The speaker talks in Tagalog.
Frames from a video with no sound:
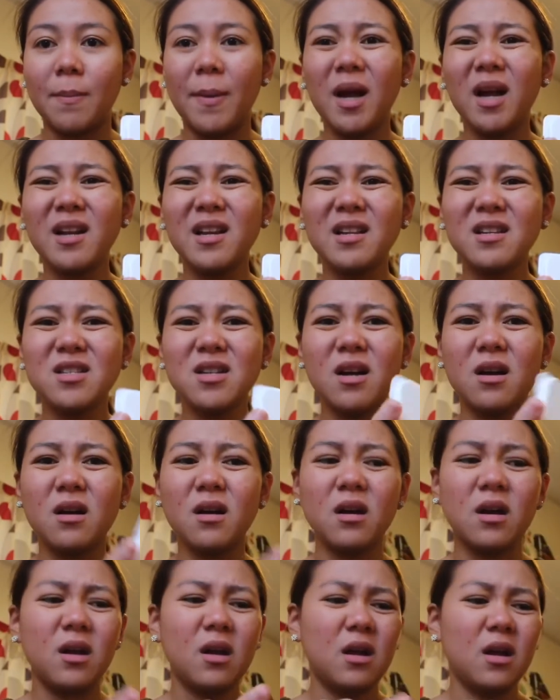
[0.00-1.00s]
Para din siyang,
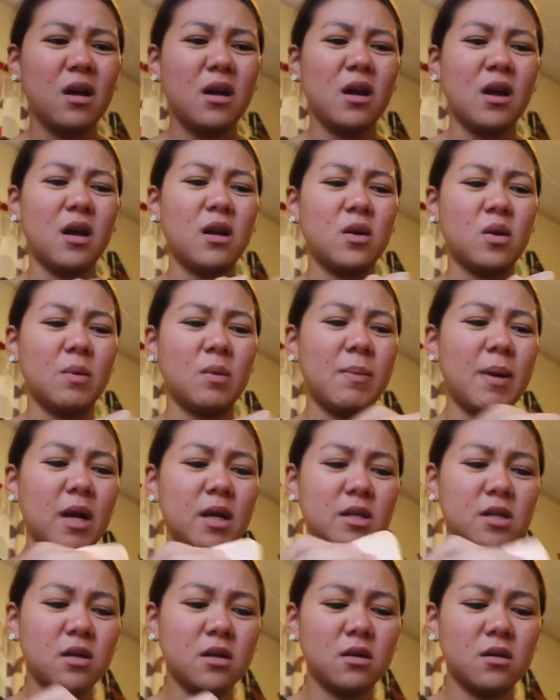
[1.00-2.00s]
ano,
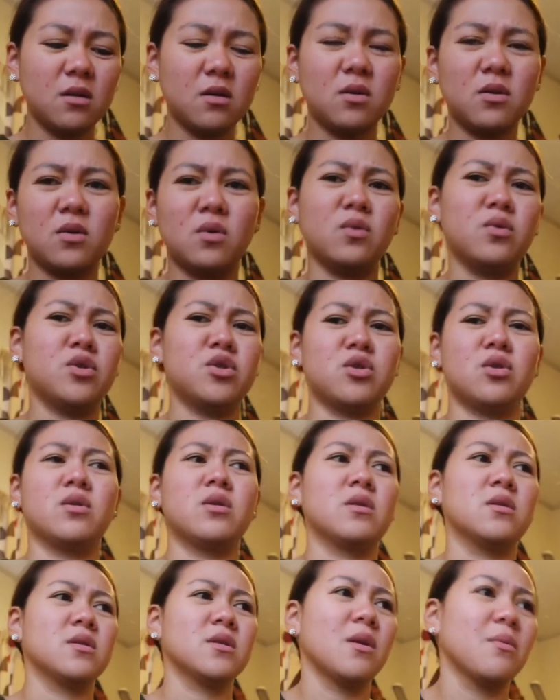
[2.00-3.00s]
para siyang
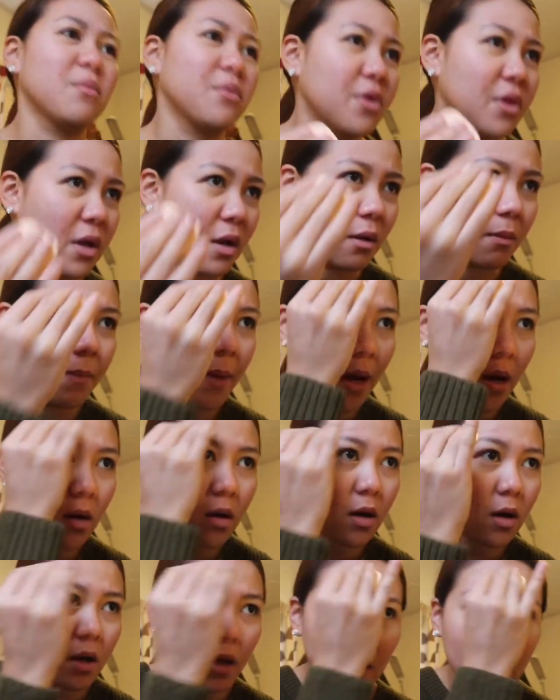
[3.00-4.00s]
cushion something.
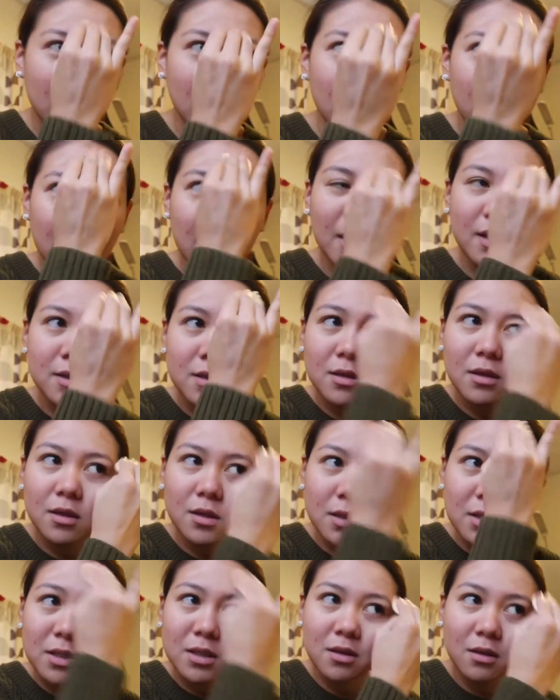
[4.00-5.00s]
Pero, not,
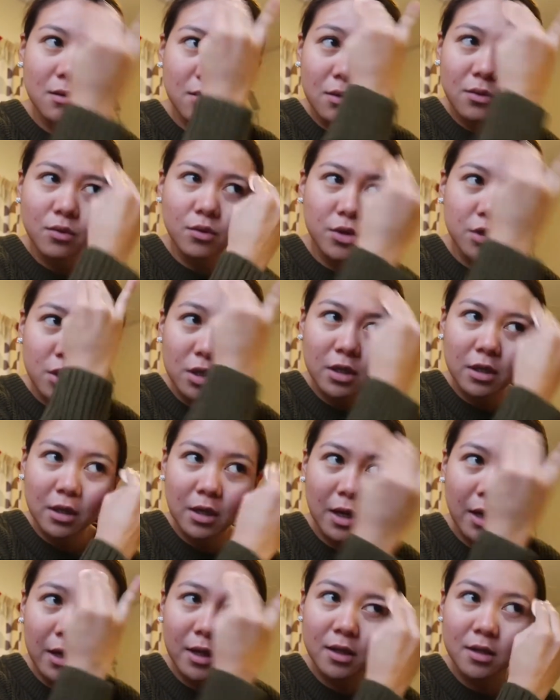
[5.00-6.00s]
it's not a
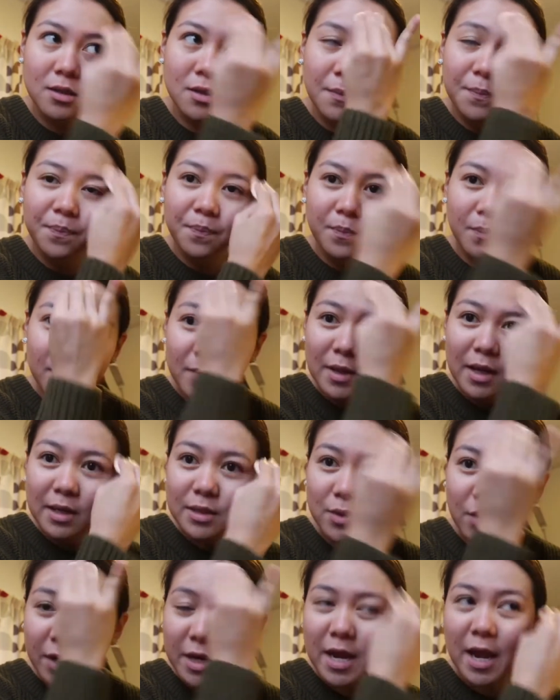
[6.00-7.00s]
cushion, guys.
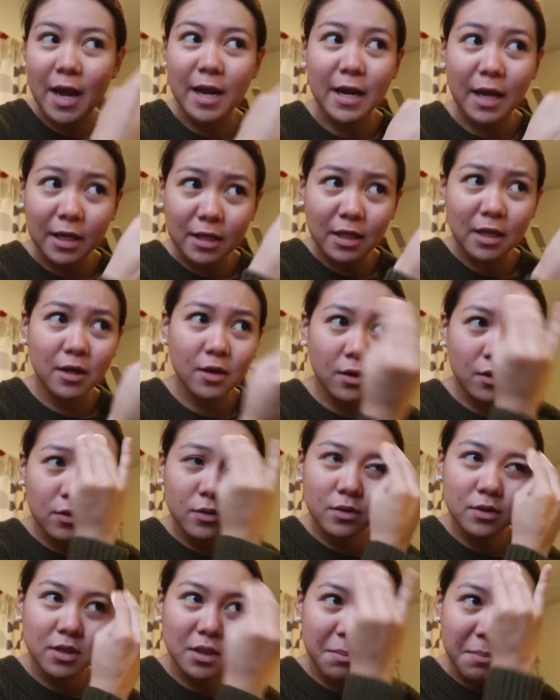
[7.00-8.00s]
Sorry ha, nakatingin ako
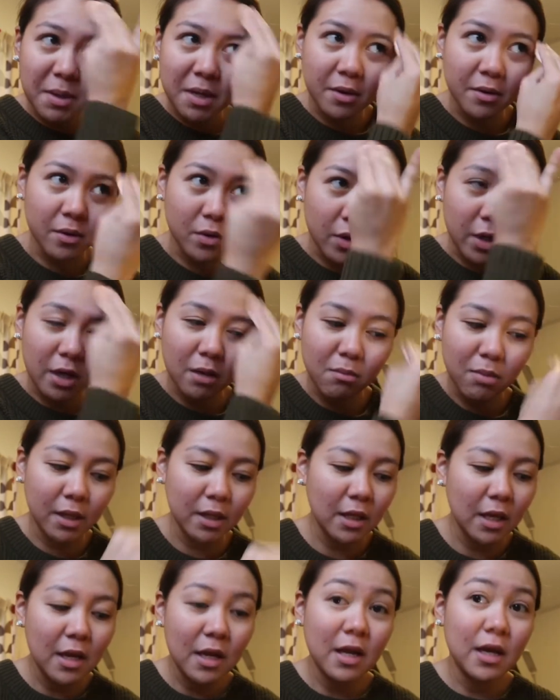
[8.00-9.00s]
dun sa mirror,
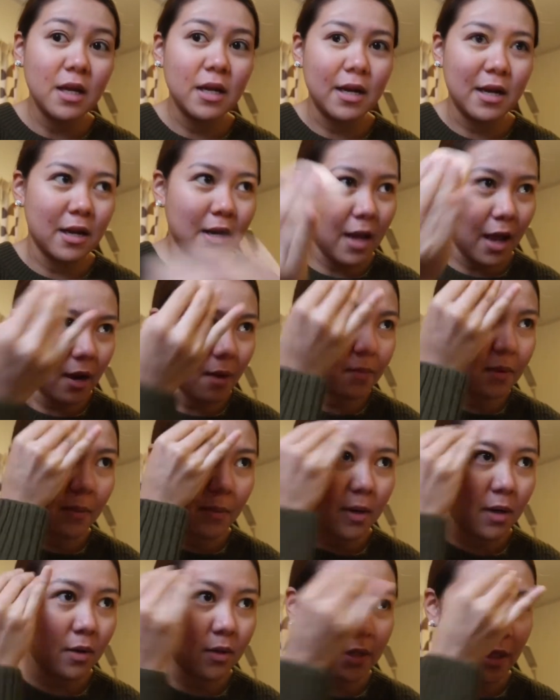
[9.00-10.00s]
but harap
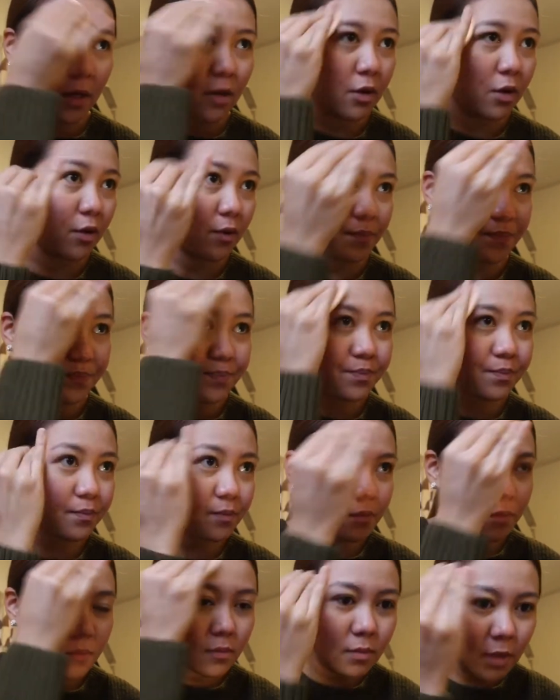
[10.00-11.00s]
naman ako sa inyo.
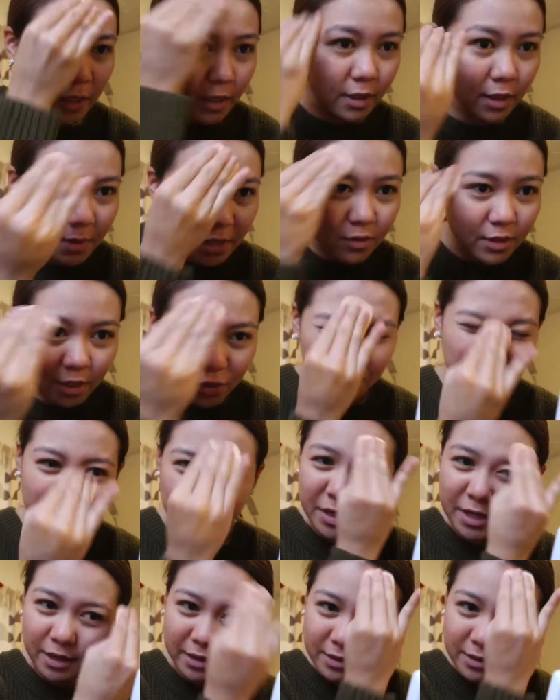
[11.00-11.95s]
Thank you.